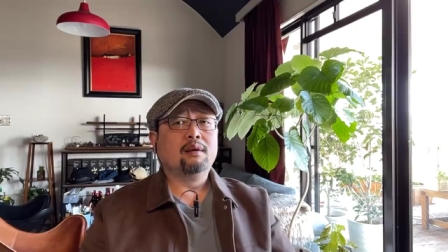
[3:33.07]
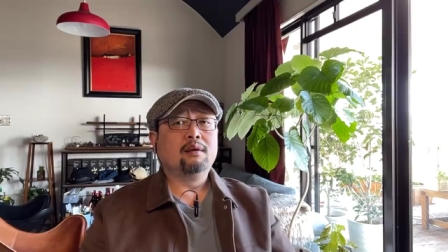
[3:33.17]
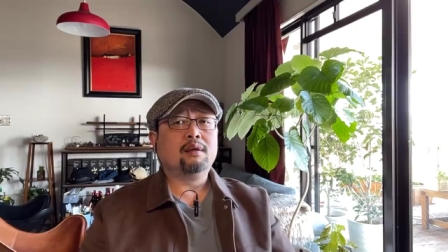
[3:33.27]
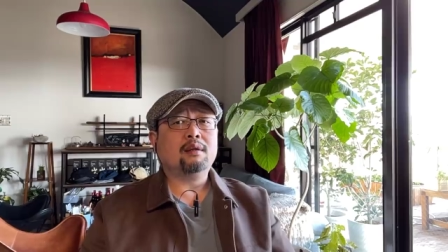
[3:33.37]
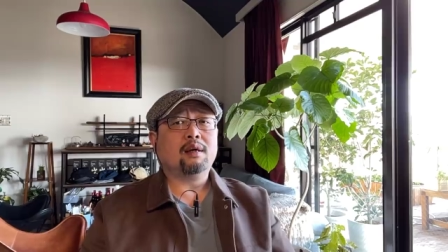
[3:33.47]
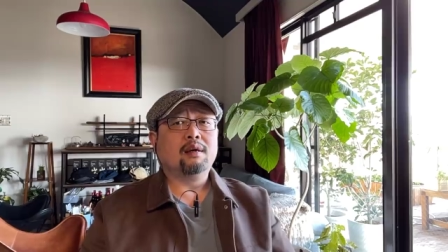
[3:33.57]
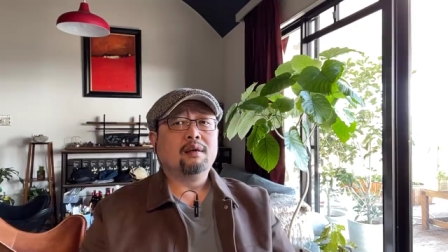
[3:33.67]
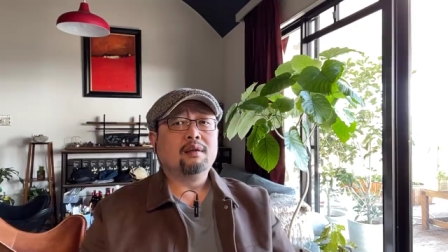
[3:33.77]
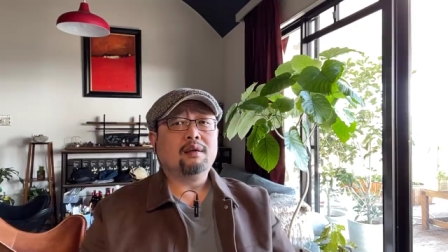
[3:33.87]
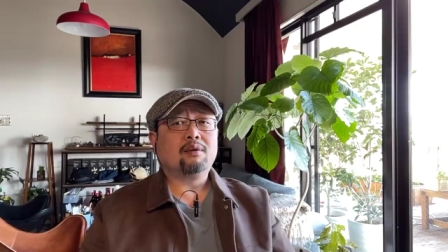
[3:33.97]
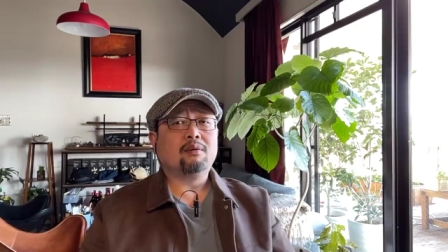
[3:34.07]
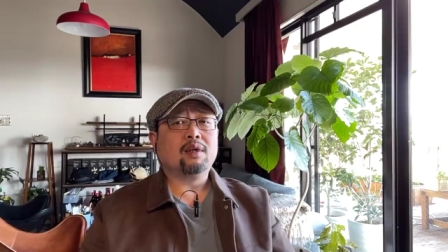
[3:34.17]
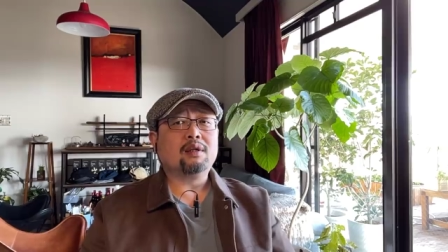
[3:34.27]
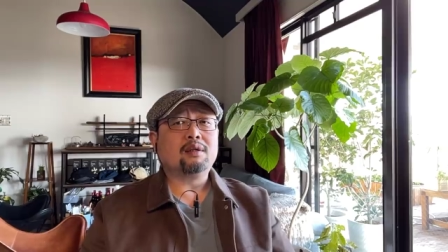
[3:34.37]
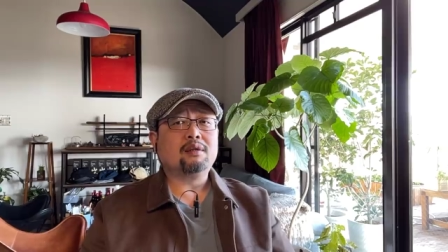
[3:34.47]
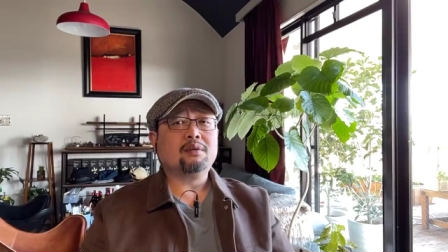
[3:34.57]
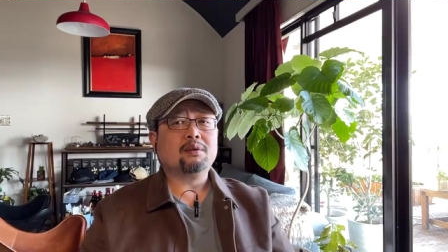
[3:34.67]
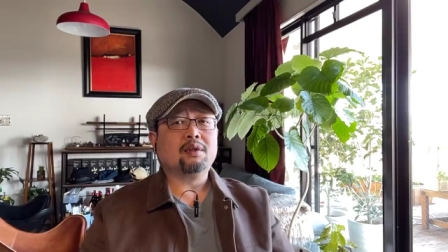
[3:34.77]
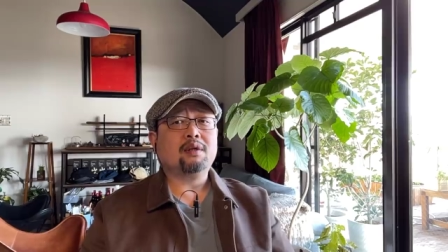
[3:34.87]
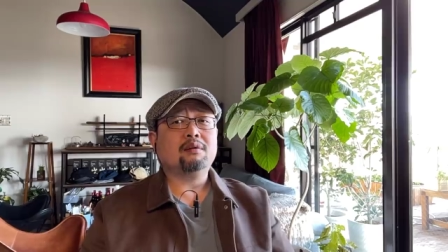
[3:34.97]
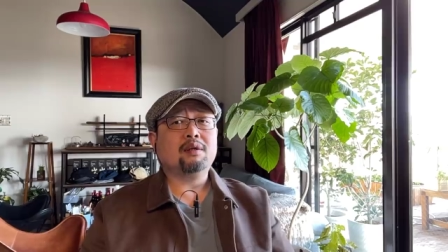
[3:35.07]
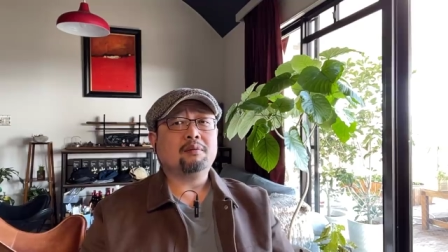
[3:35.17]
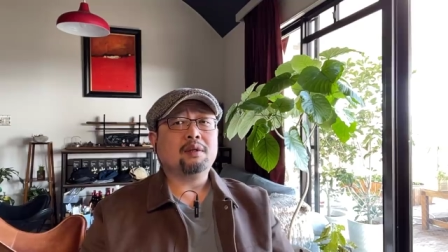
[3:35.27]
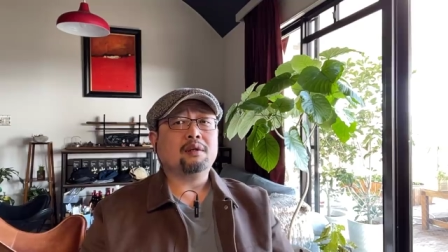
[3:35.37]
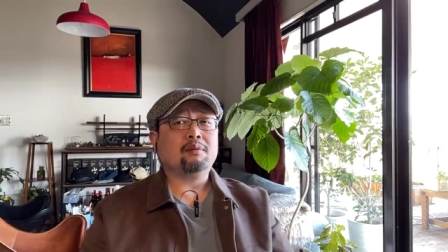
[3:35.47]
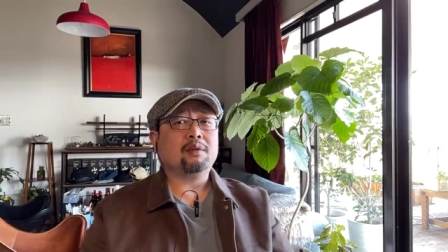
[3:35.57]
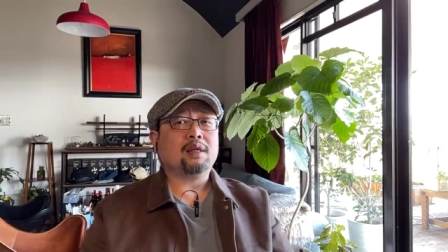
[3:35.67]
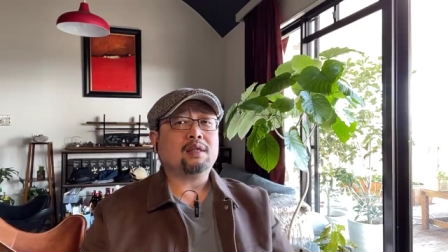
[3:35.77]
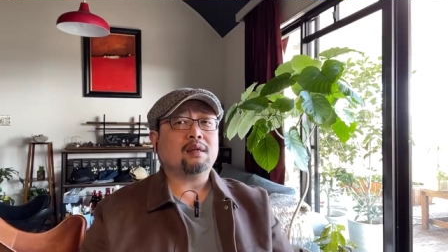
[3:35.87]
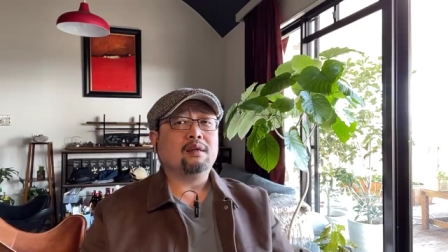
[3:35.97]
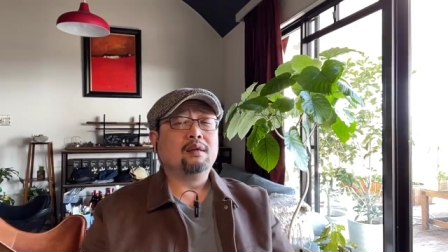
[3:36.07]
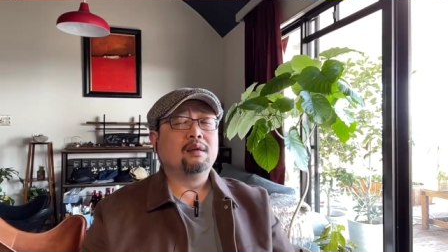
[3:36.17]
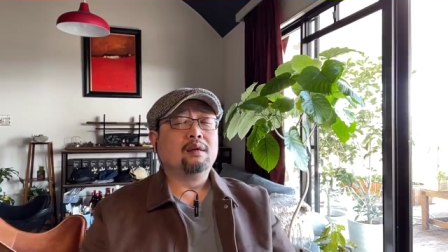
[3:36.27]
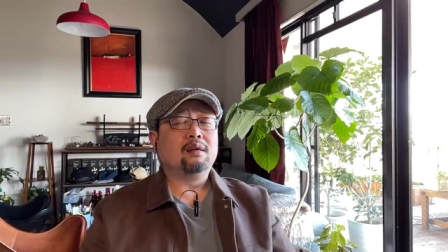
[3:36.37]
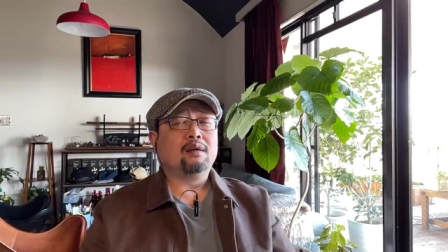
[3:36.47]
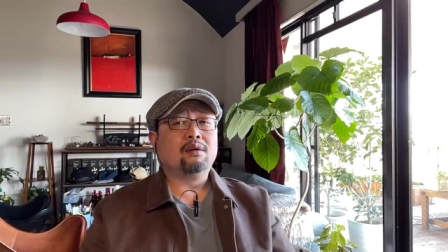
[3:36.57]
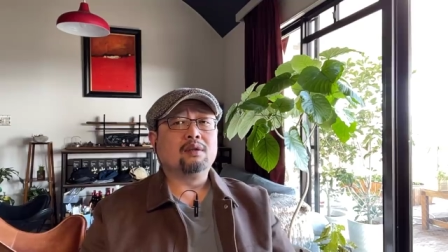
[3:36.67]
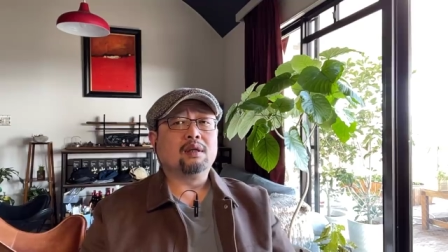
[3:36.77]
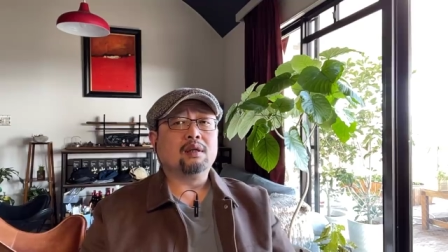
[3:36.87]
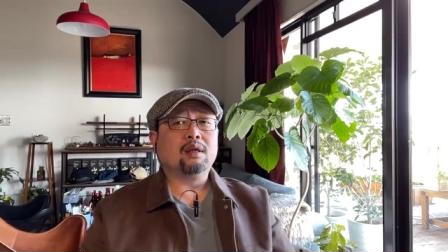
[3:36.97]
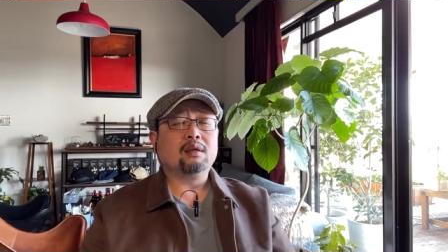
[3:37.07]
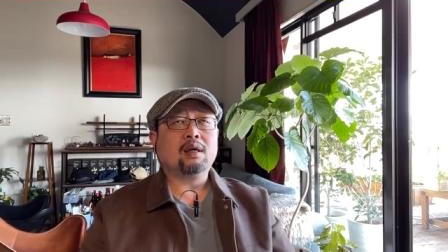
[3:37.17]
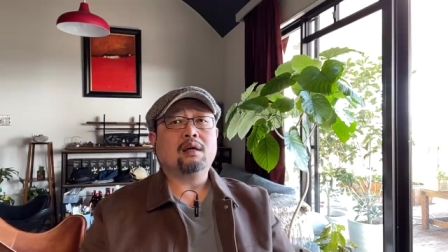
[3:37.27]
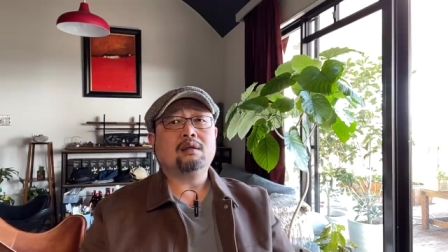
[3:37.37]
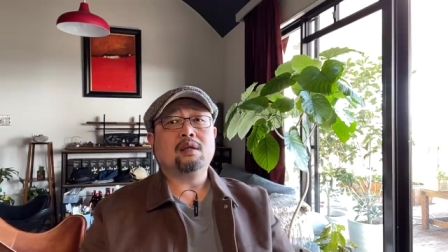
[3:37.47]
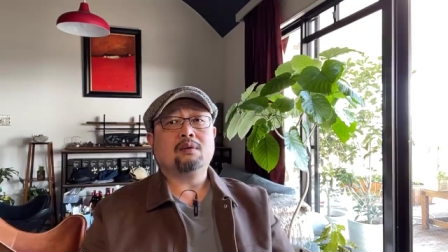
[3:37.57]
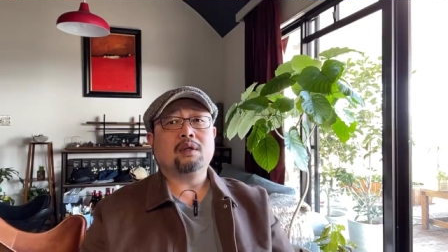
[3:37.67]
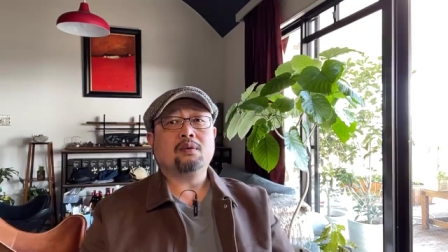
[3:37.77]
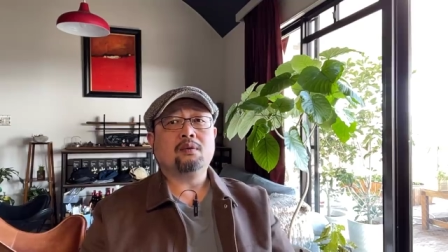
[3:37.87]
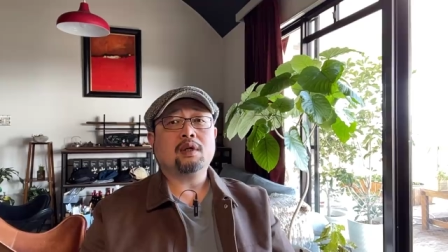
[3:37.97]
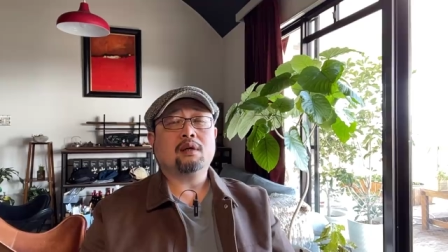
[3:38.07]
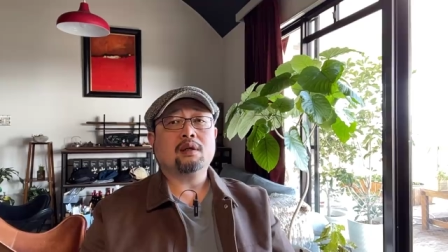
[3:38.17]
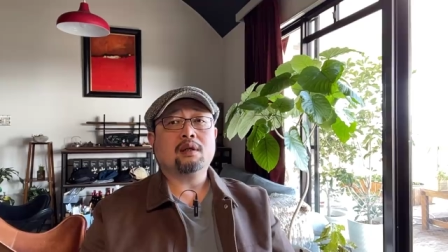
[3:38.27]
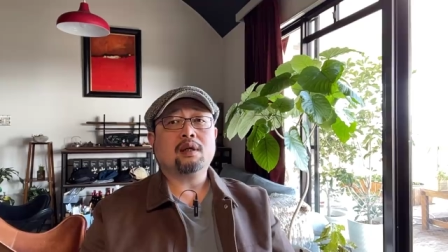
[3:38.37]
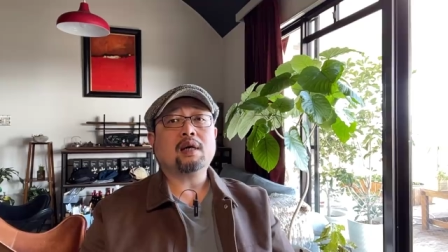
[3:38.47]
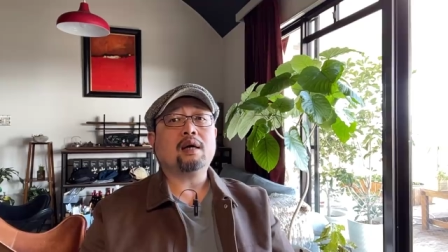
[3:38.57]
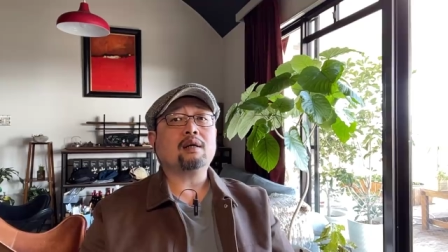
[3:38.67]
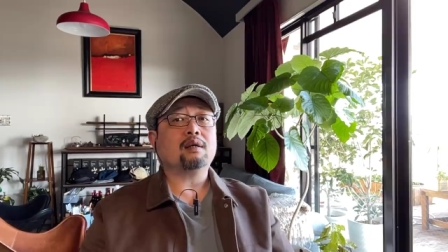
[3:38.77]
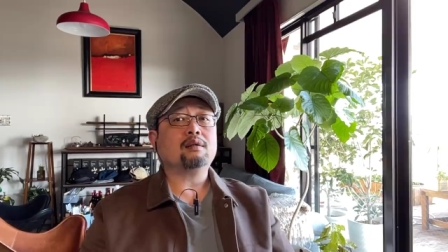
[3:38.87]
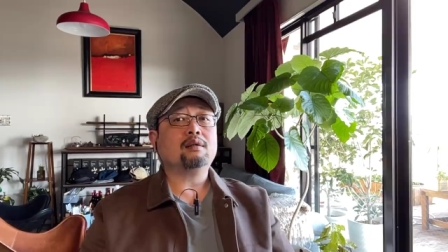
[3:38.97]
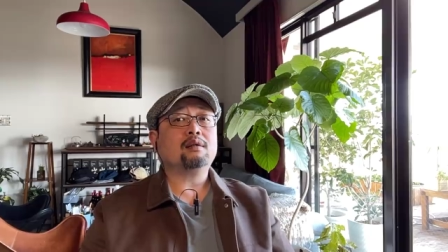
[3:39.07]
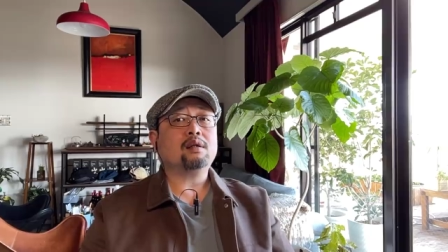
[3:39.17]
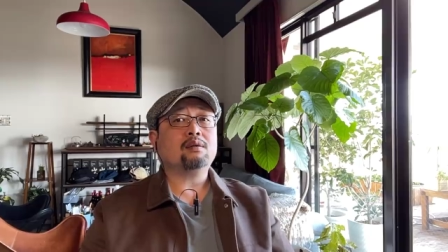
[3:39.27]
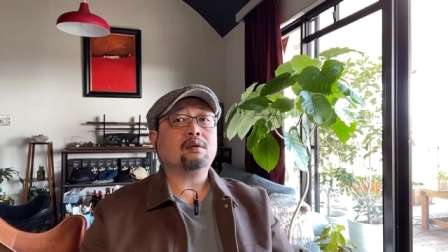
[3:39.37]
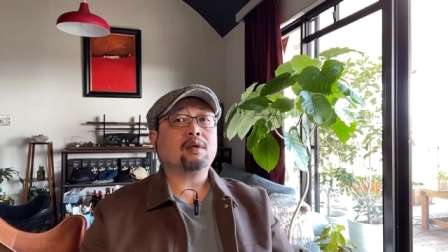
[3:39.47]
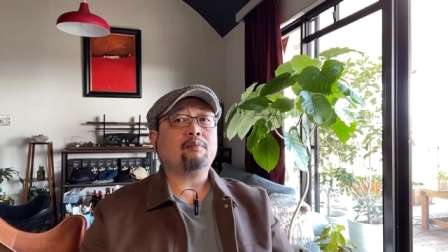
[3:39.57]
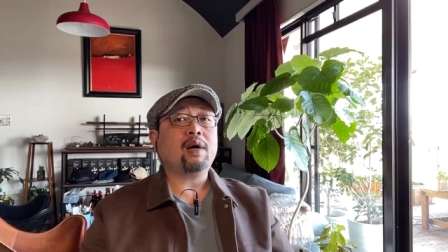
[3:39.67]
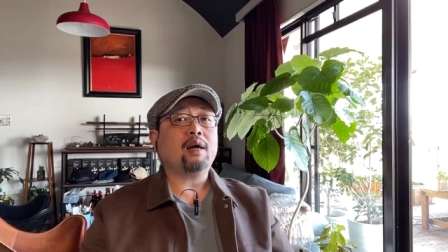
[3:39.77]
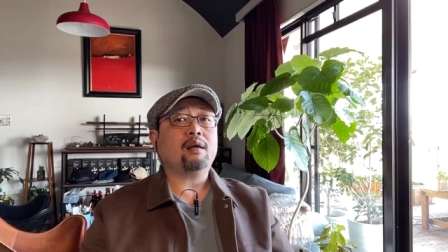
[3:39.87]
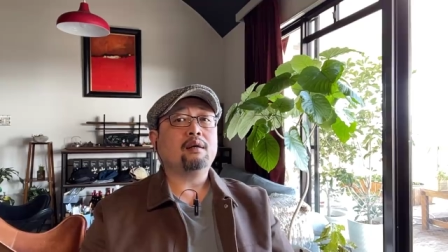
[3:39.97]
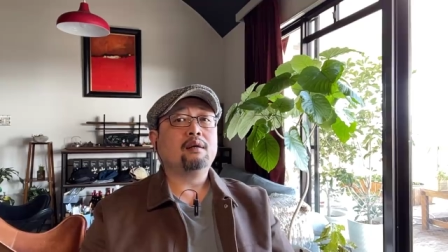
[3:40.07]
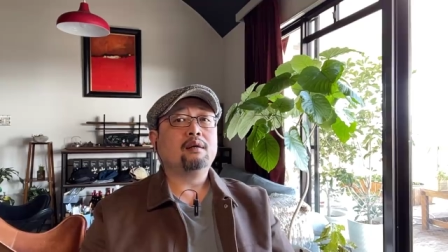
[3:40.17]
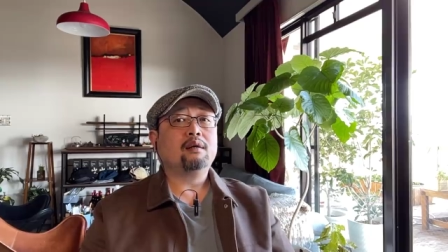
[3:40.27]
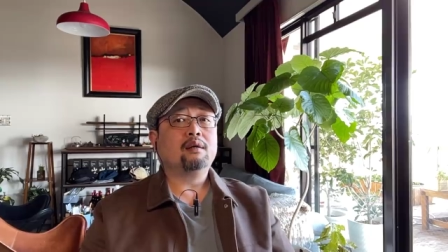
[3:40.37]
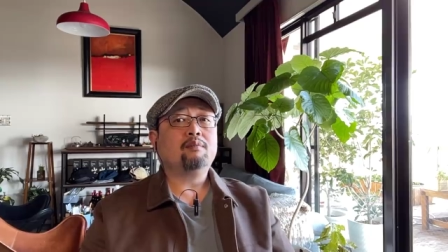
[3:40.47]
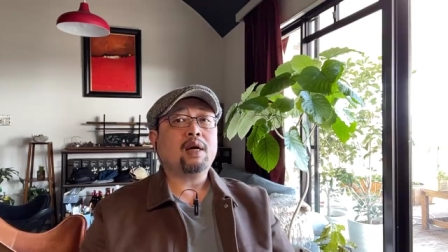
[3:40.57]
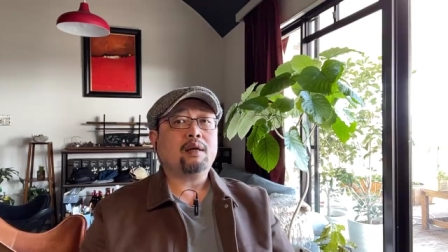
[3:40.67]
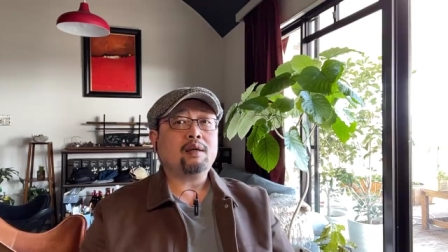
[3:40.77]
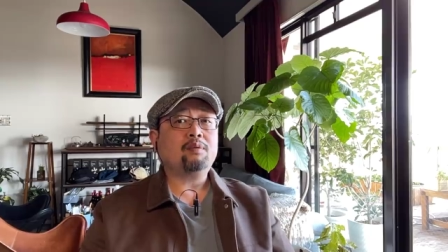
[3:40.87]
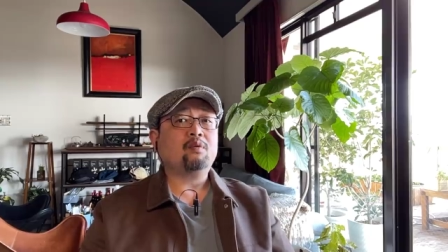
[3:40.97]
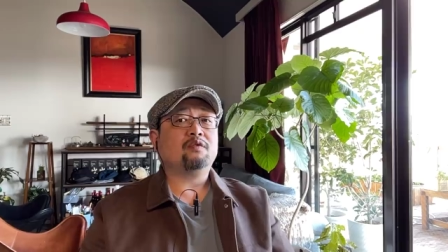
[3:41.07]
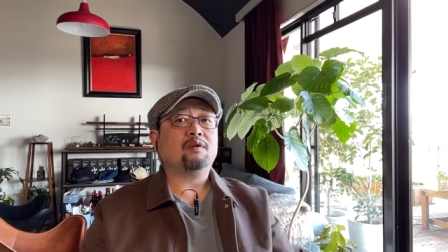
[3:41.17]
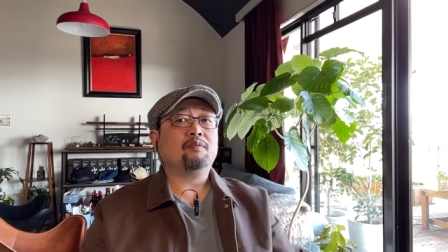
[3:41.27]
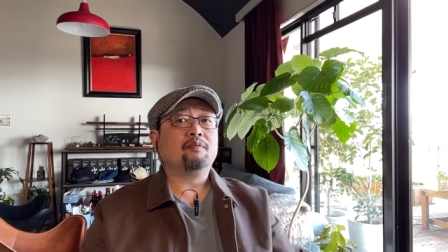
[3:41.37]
真的，那会儿我才十几岁，我听都听不到那么大钱。然后呢，那他结果那空调呢，他还是给悄悄的给卖了，卖了一部分。